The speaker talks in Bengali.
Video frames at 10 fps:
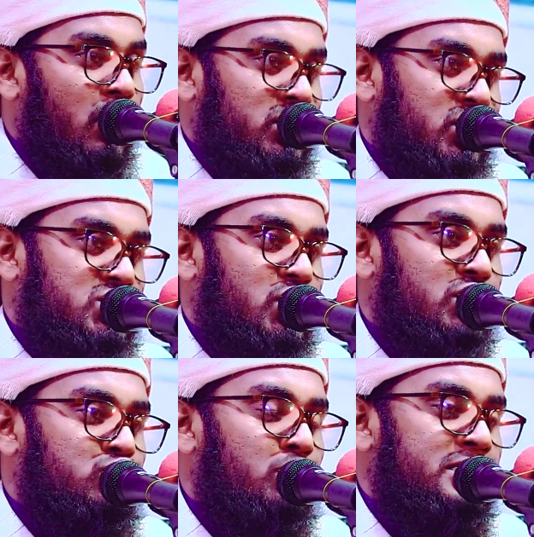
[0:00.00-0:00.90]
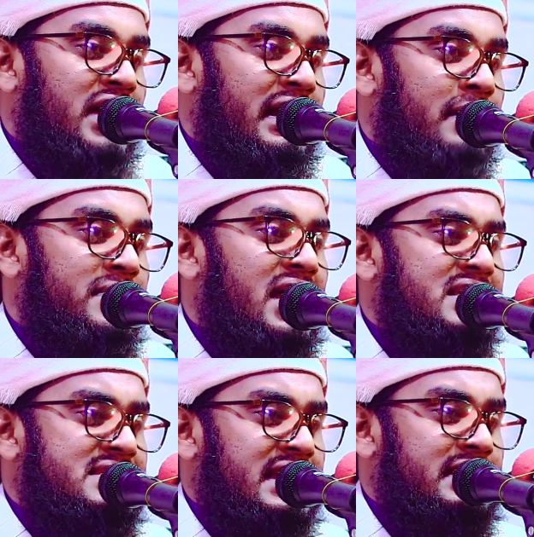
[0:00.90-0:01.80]
অথচ তুমি আর আমি
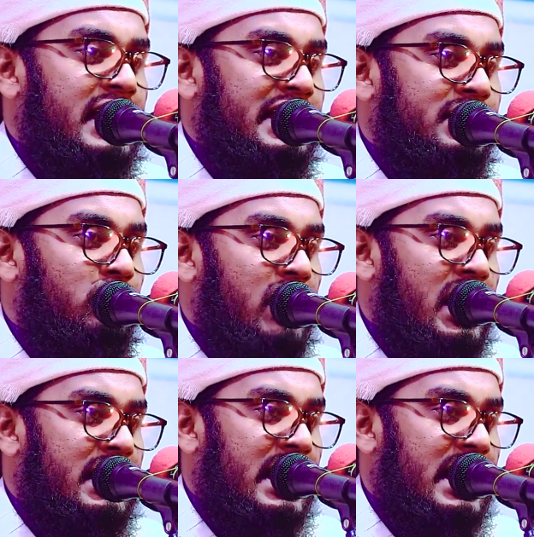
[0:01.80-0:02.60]
আজকে দাড়িগুলা